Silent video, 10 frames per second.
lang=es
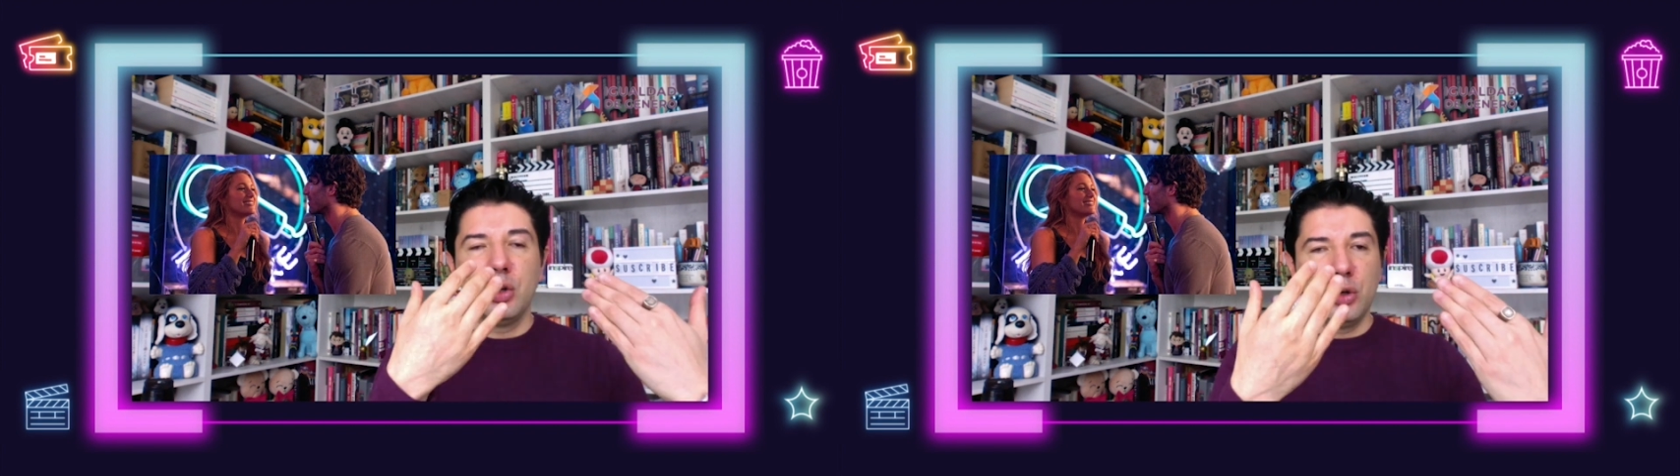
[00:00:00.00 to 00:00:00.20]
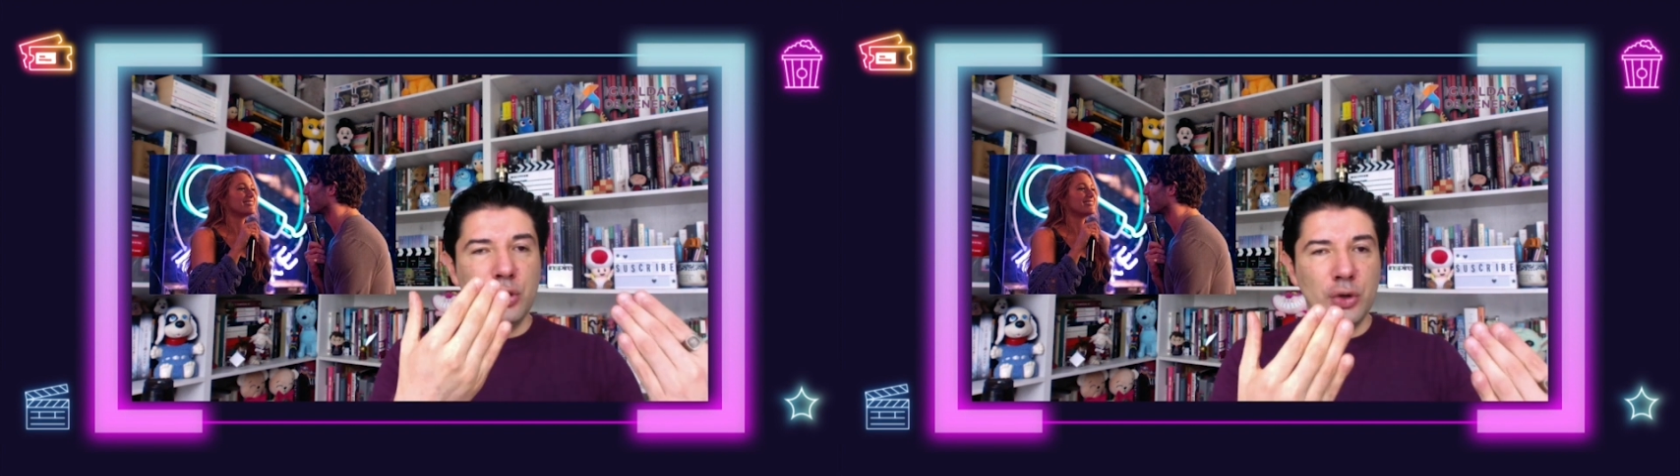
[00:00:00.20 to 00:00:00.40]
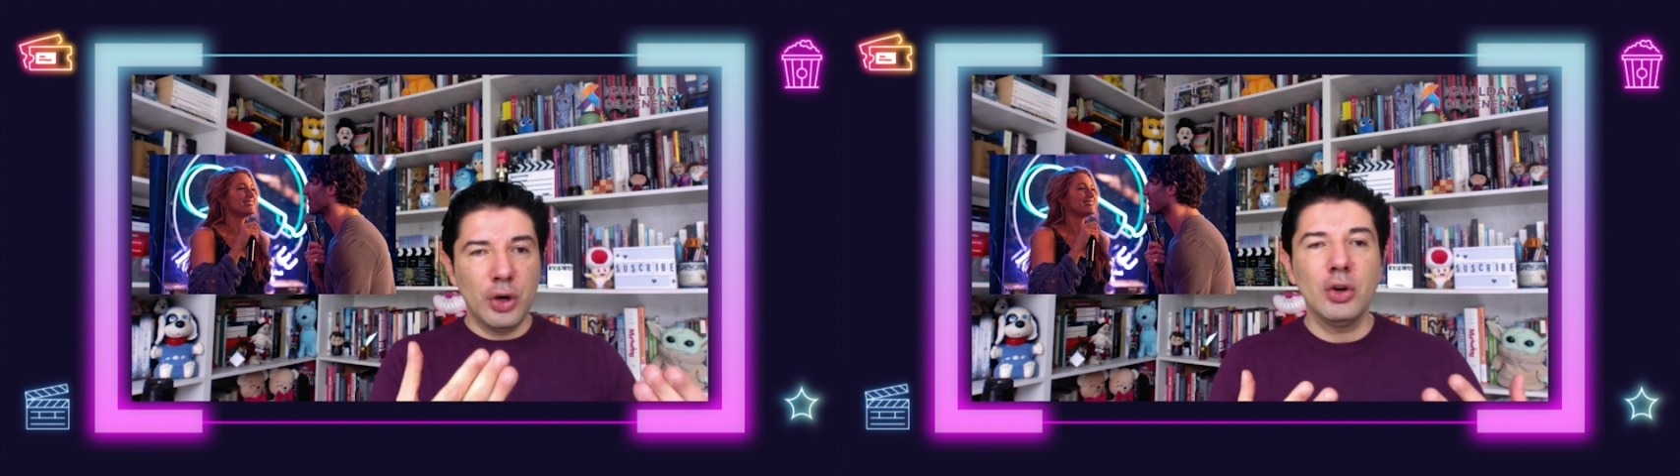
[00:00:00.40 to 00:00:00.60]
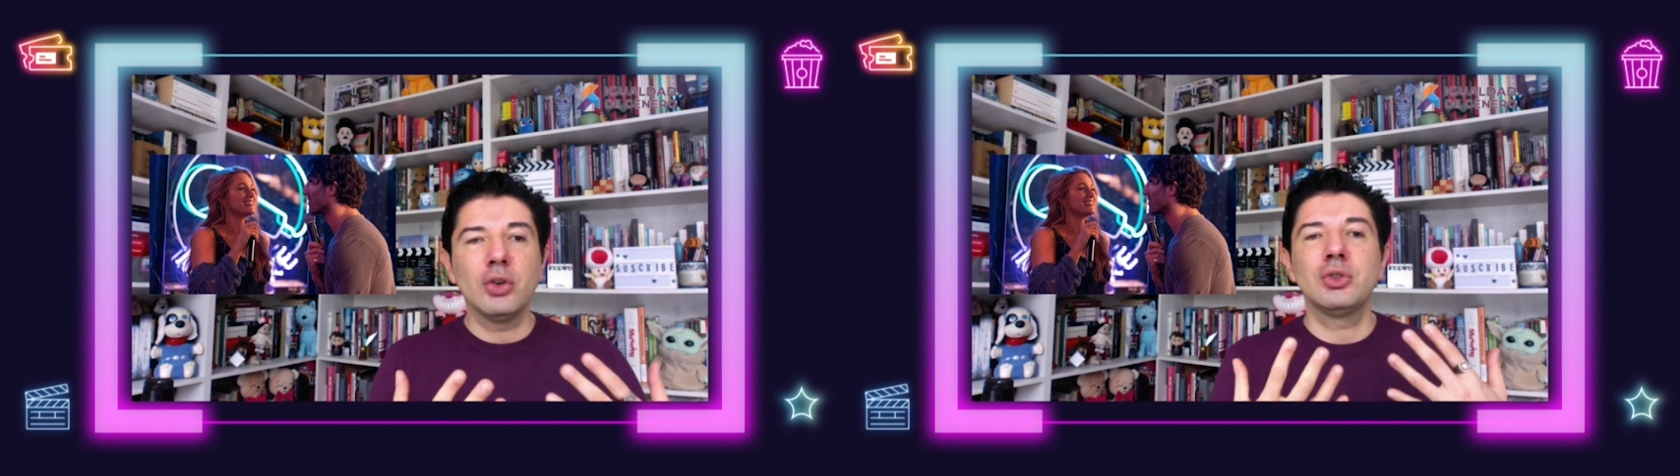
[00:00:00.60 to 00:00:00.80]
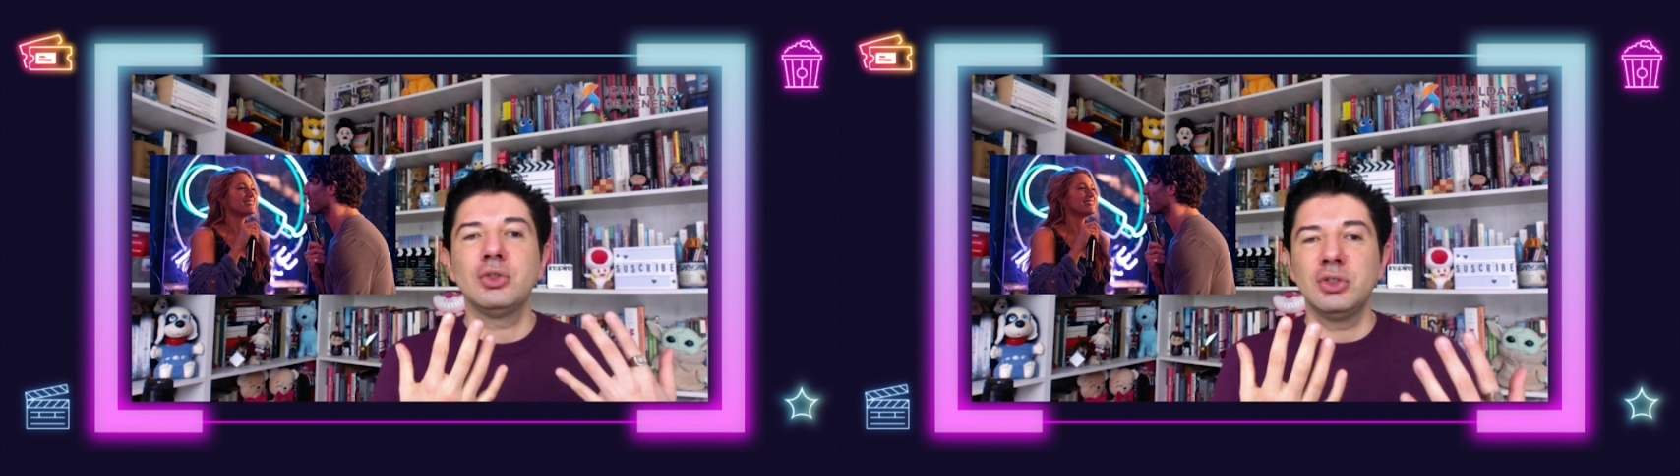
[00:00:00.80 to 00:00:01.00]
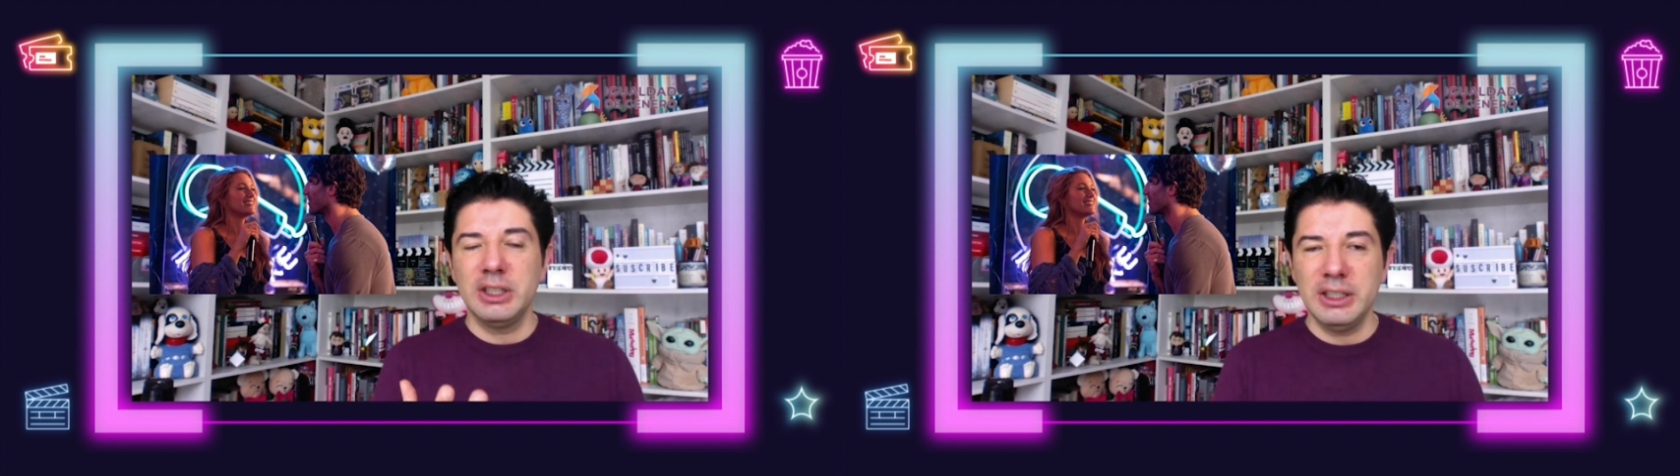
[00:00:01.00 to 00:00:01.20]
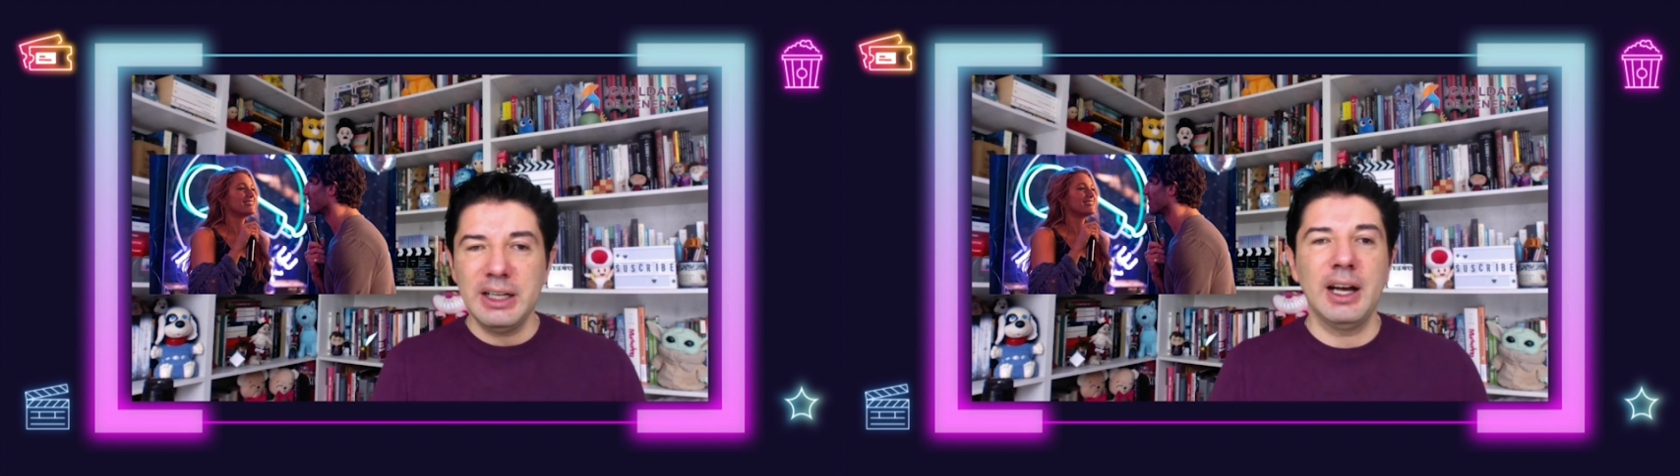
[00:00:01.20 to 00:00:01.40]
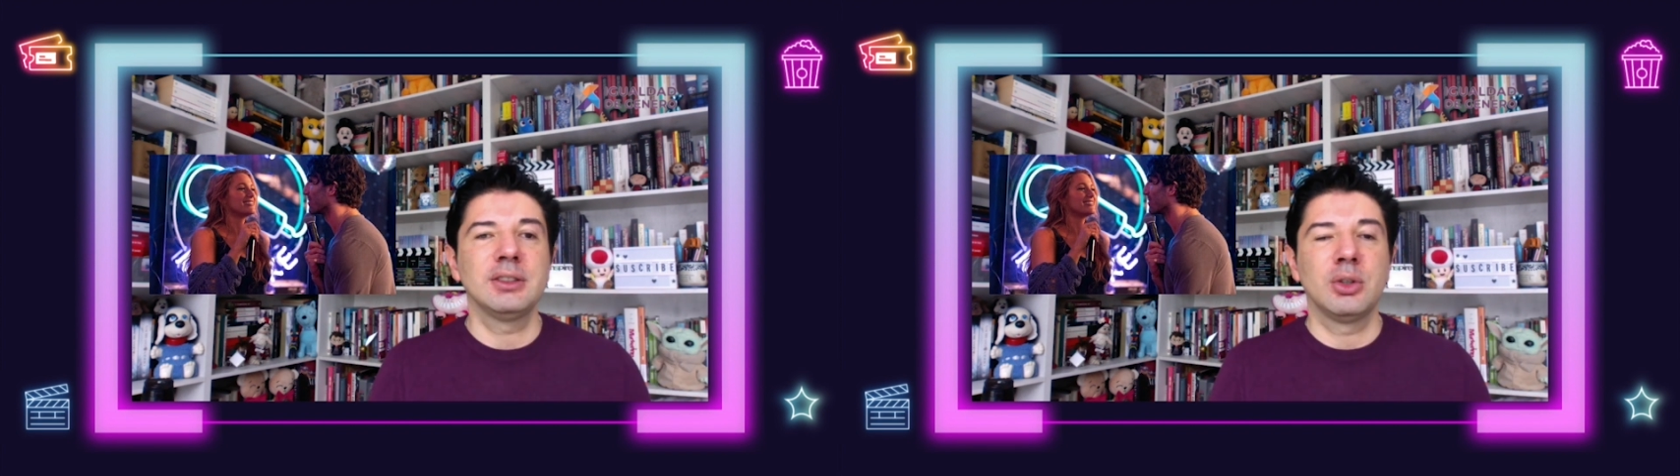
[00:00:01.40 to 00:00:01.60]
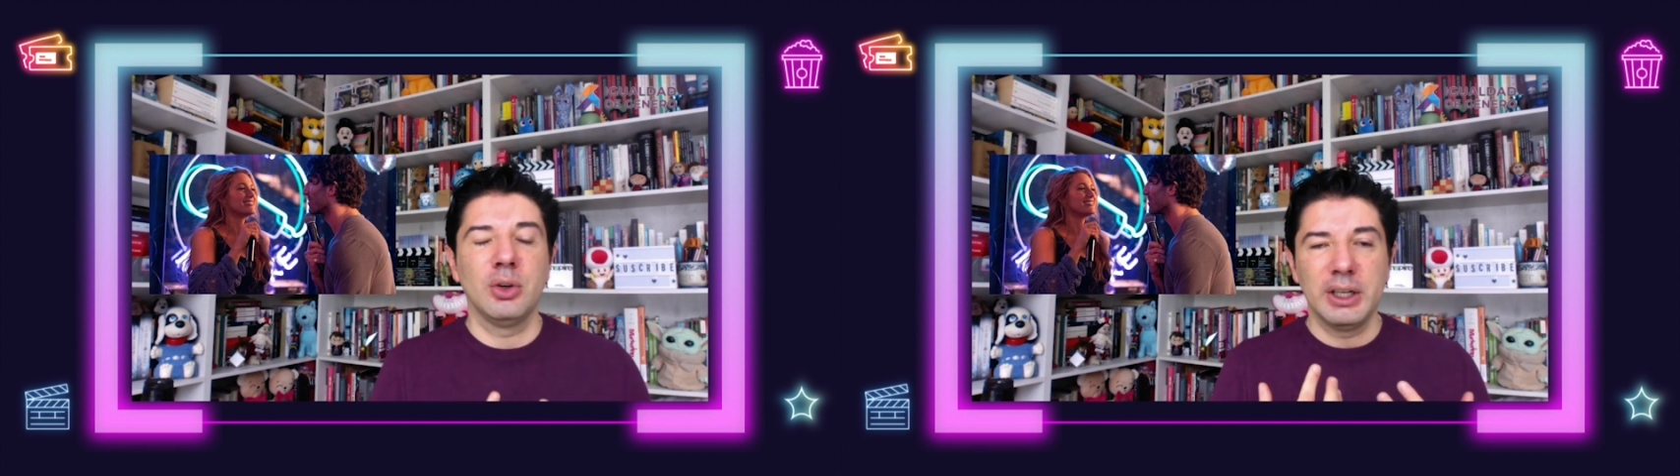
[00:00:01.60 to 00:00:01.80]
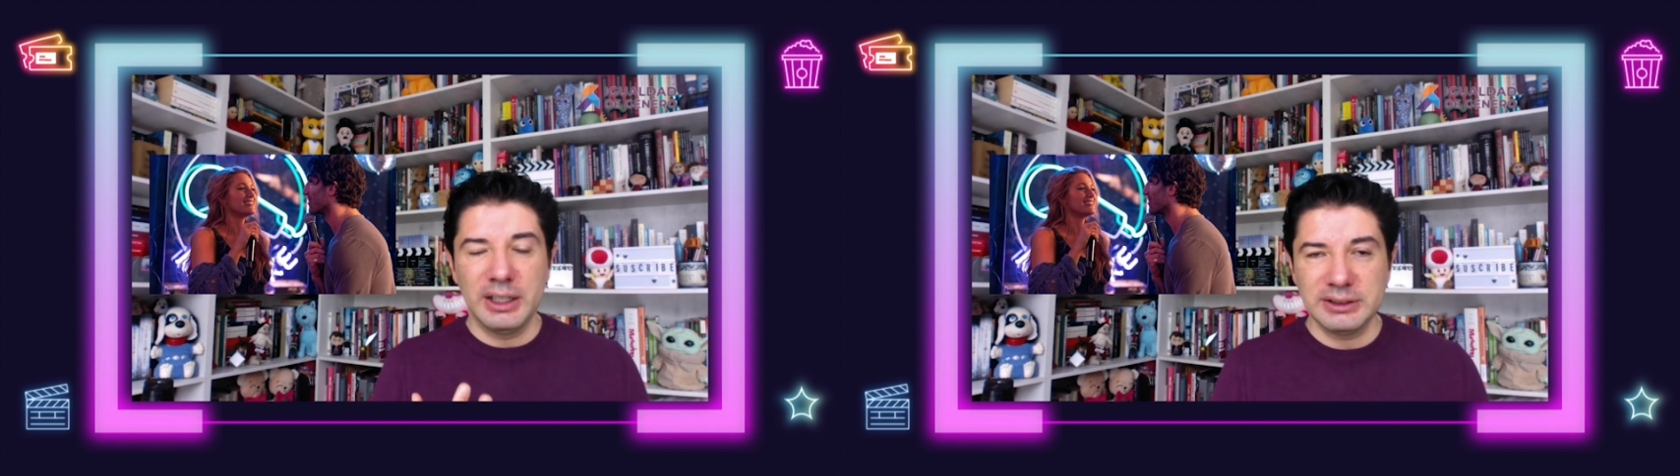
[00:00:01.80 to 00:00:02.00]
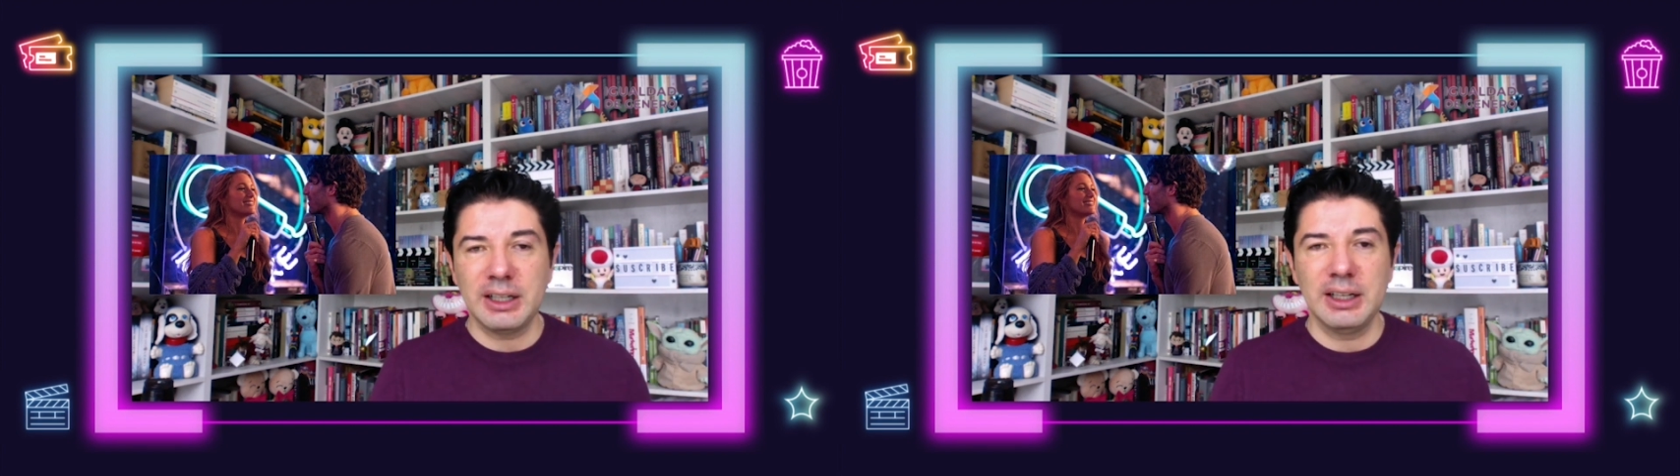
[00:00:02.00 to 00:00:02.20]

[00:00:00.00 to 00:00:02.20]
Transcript: no sigas con esta